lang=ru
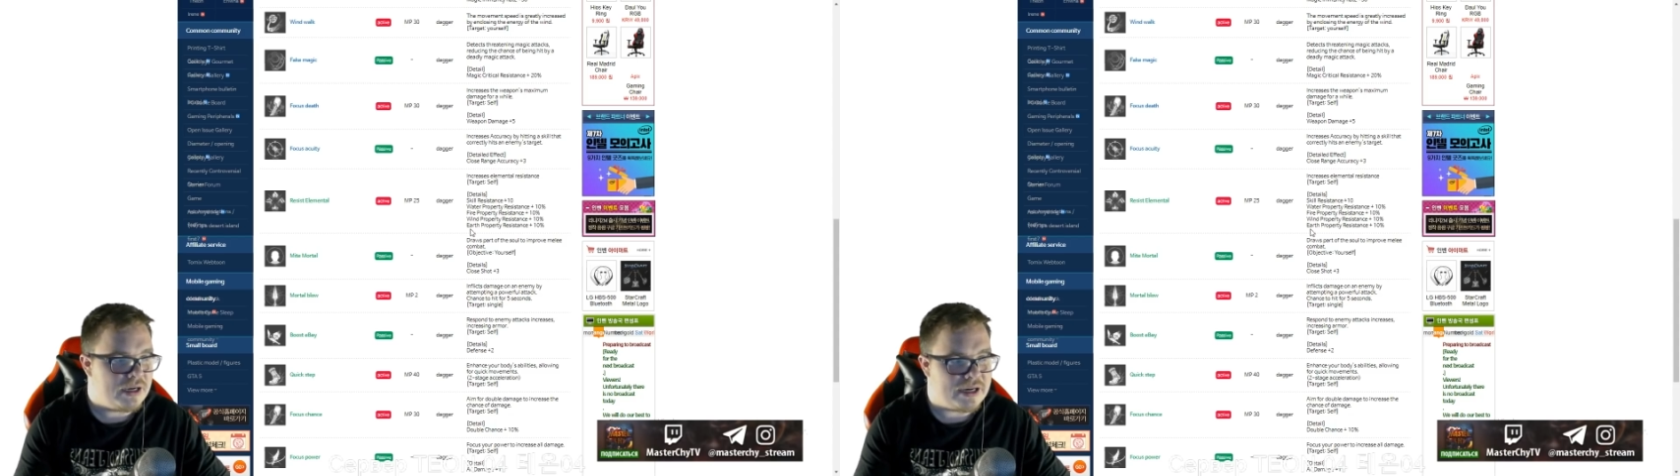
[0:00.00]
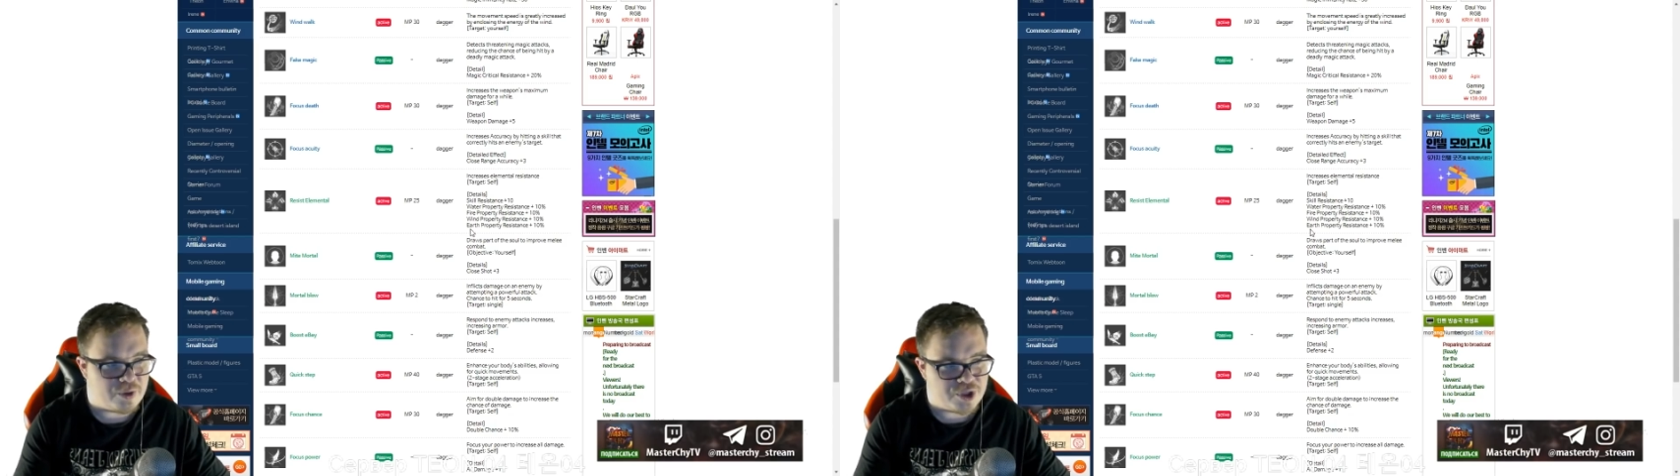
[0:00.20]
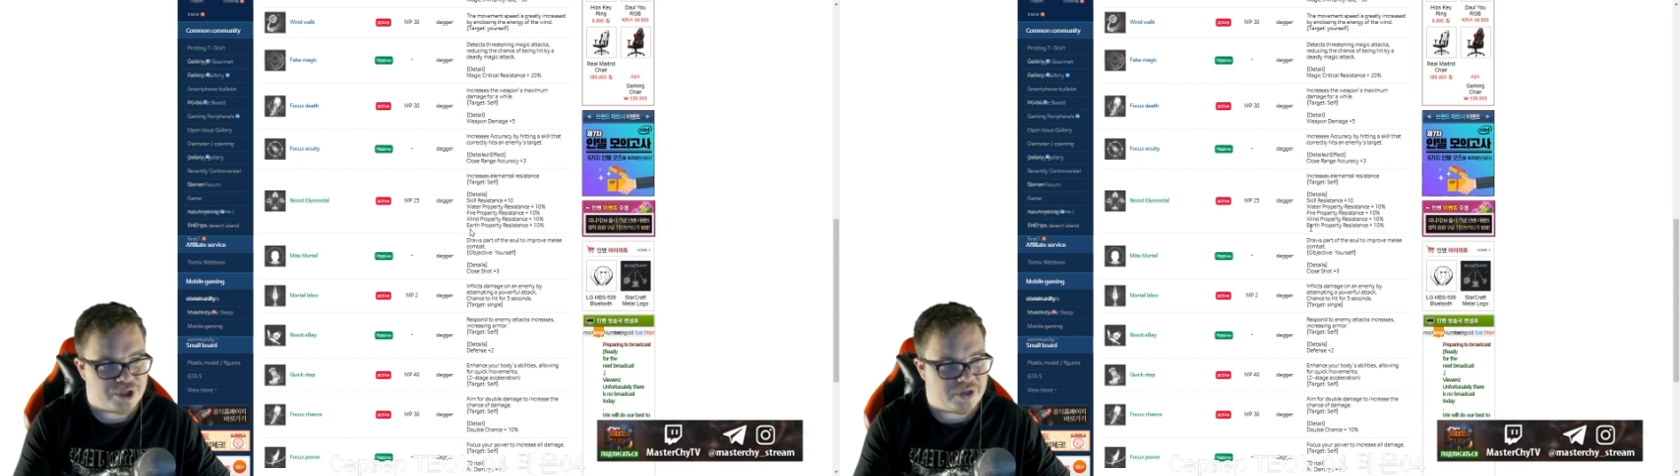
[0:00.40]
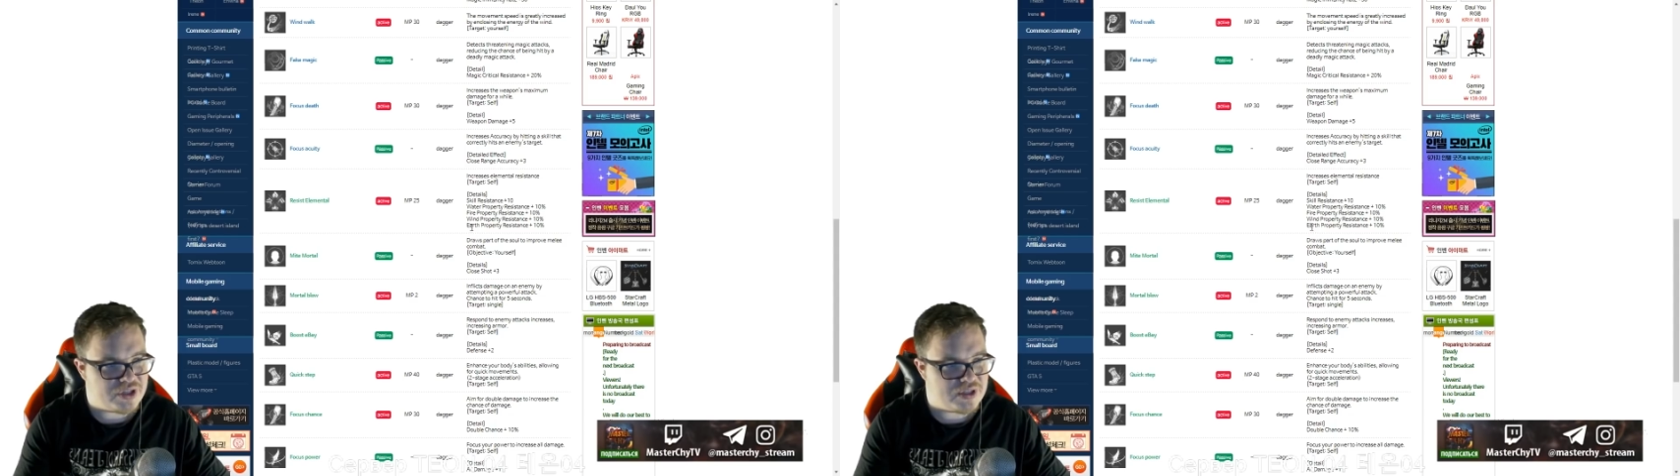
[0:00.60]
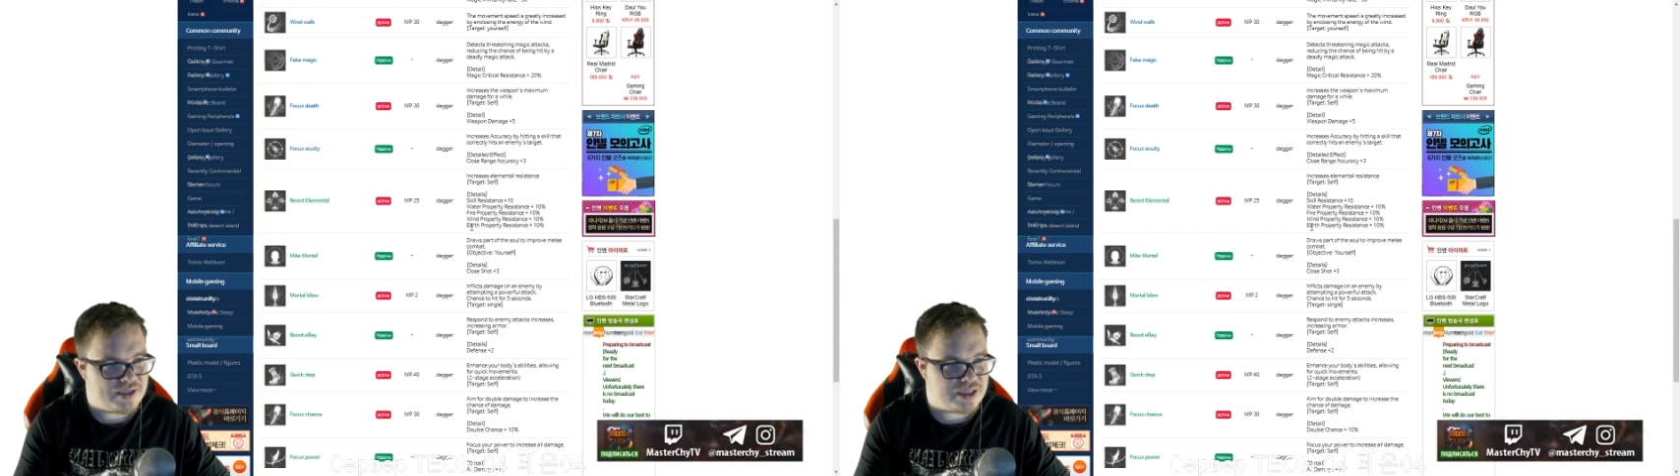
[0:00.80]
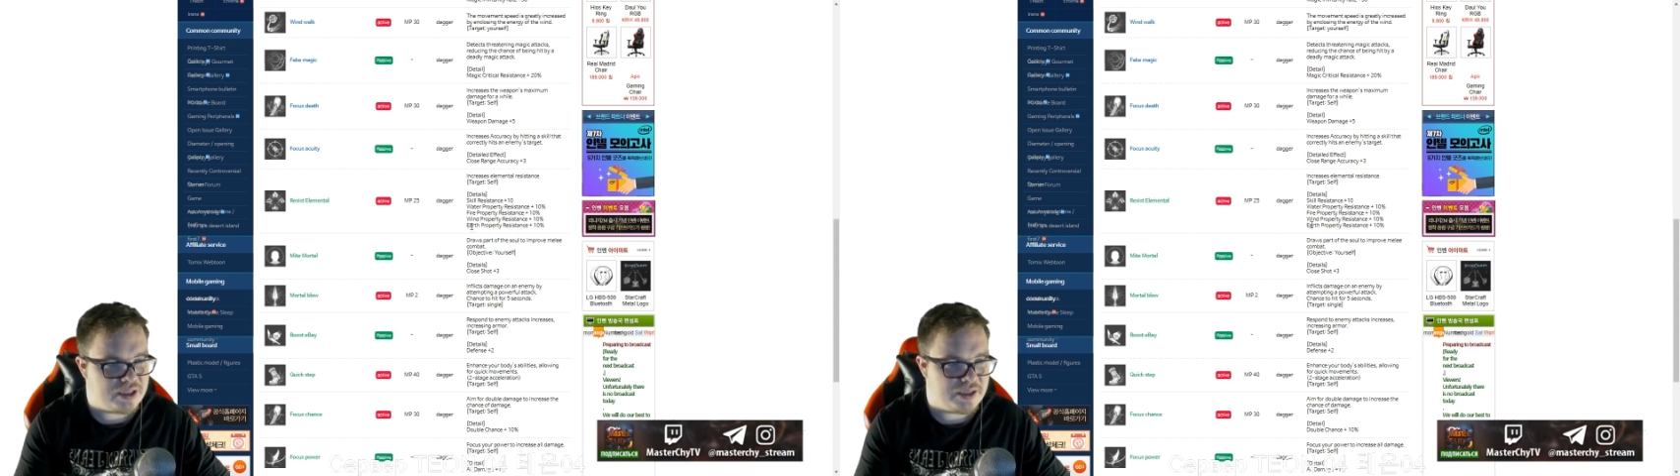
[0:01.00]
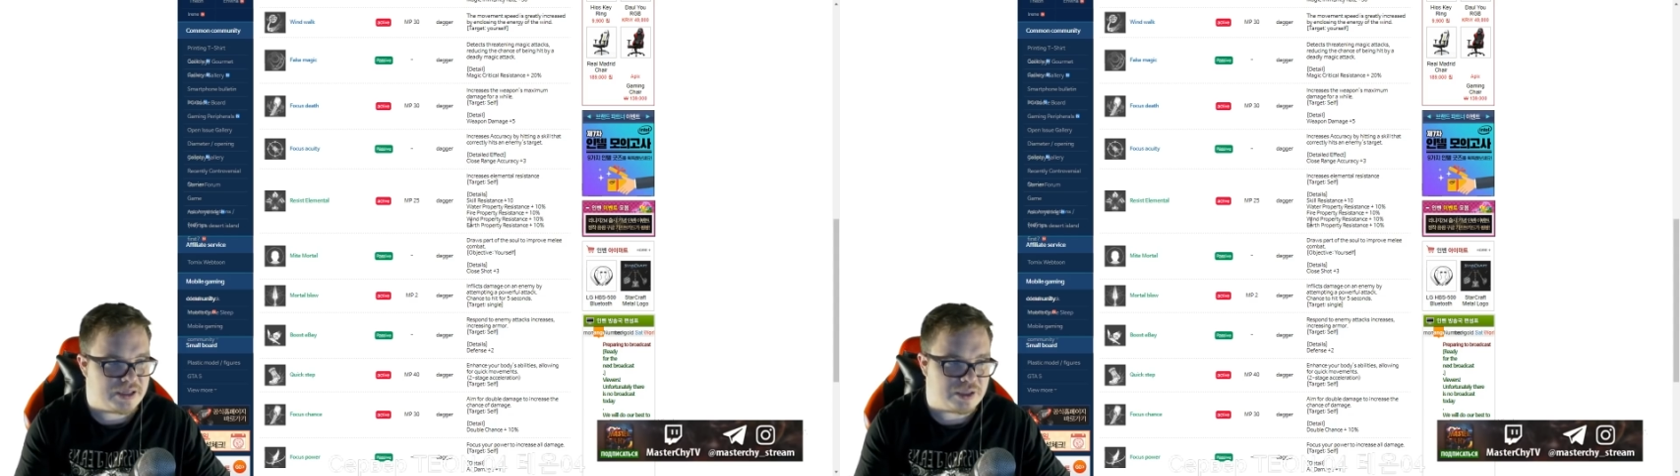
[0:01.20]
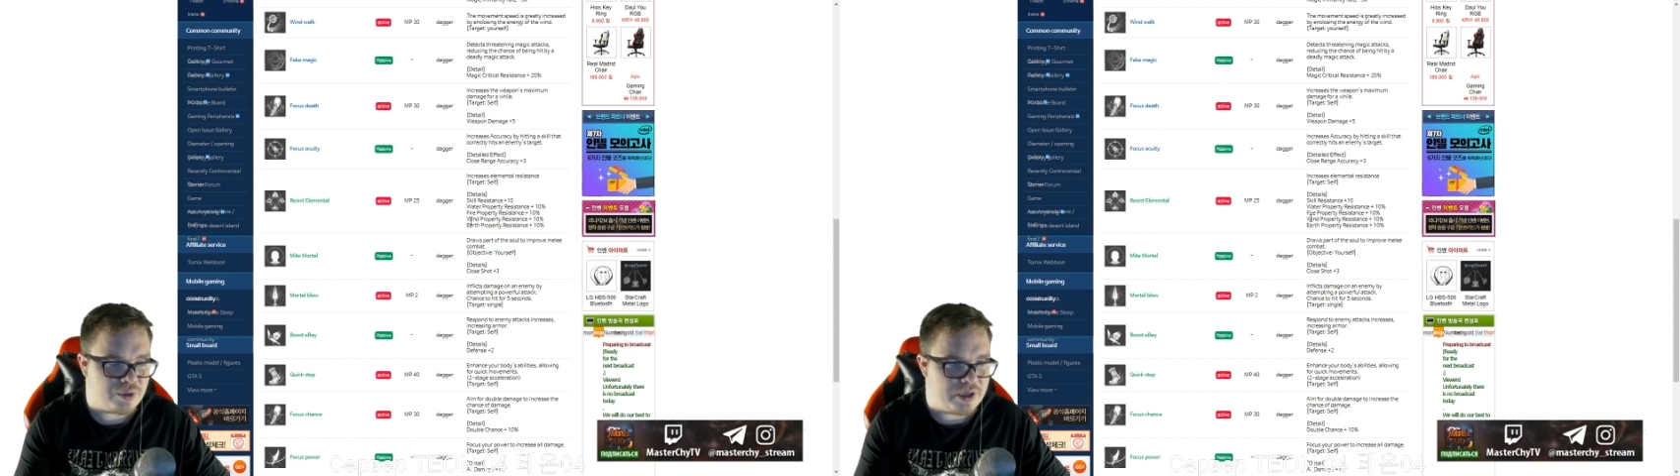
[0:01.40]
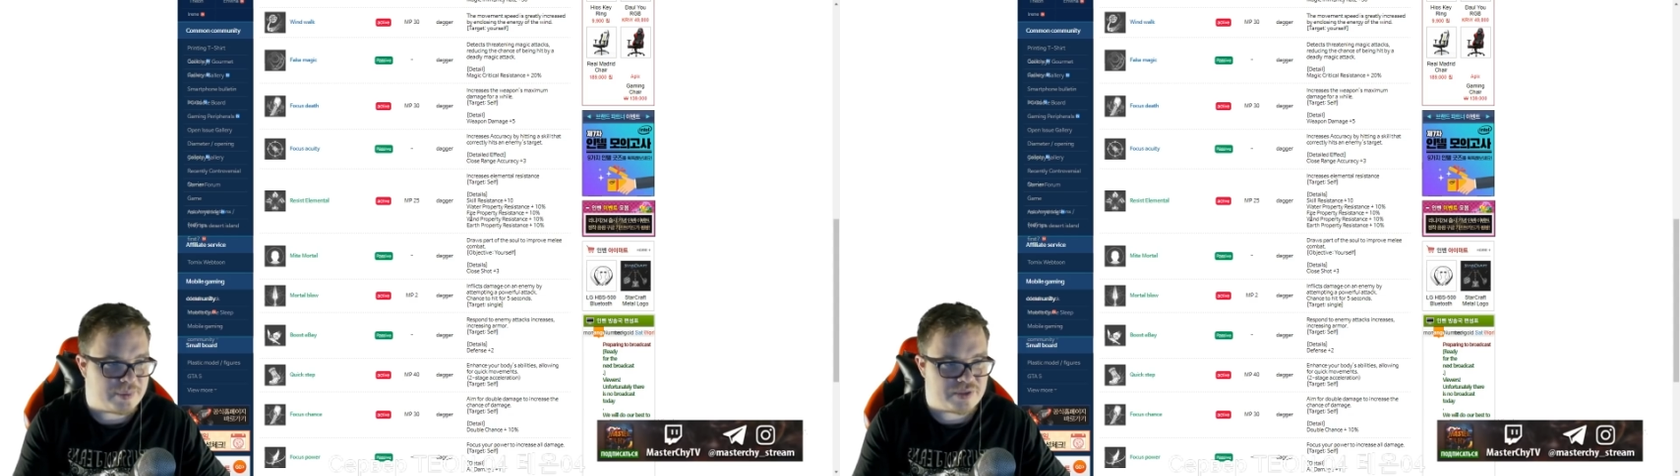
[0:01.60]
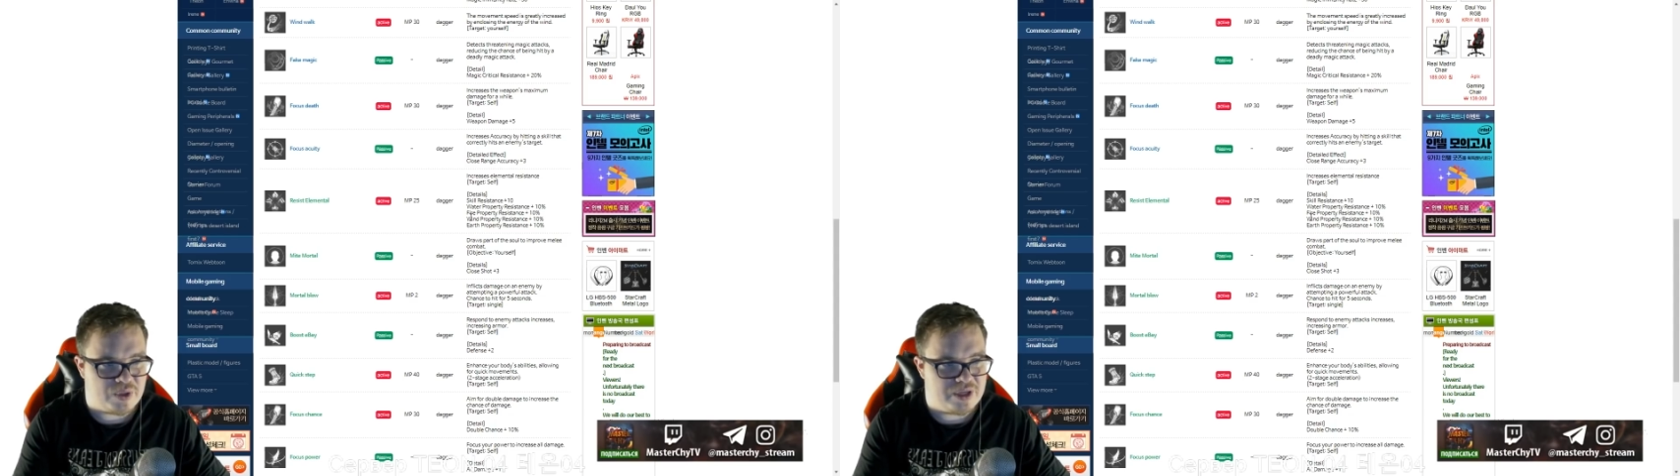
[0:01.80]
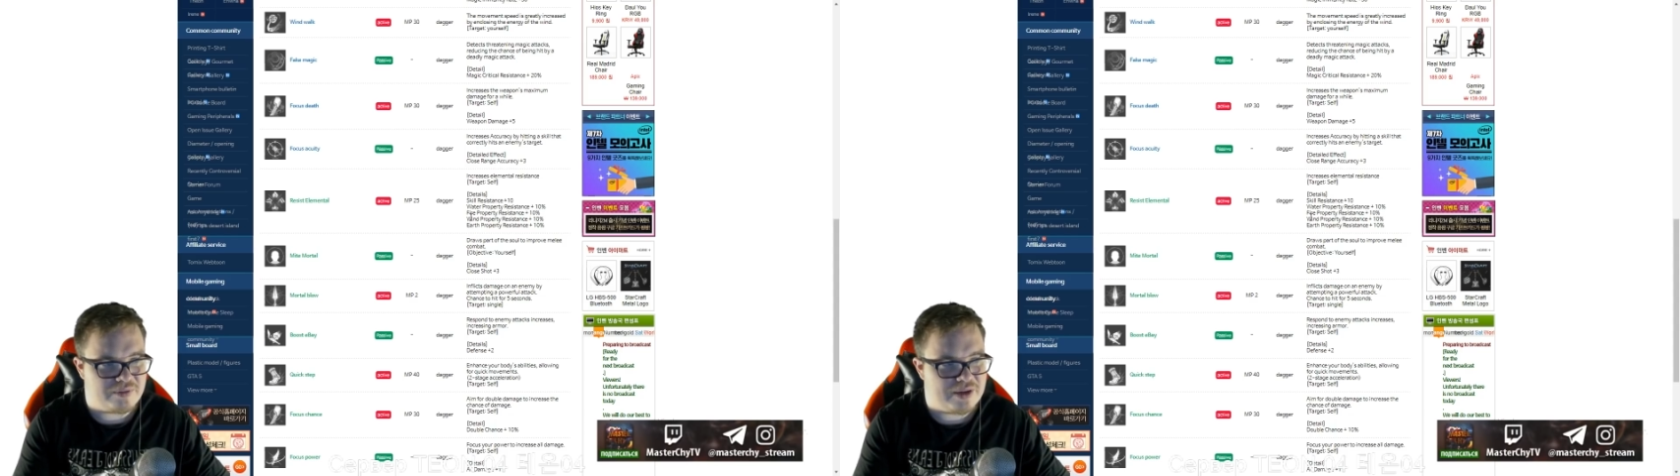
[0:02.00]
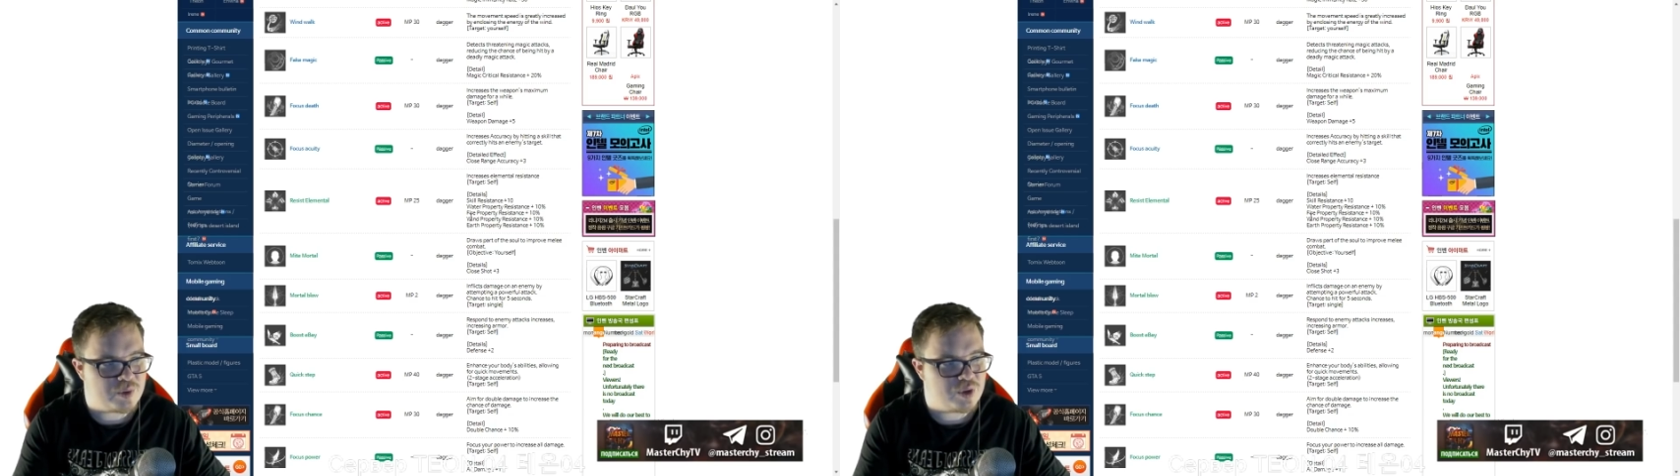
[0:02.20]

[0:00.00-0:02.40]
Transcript: Хорошие резисты, которые позволят вам,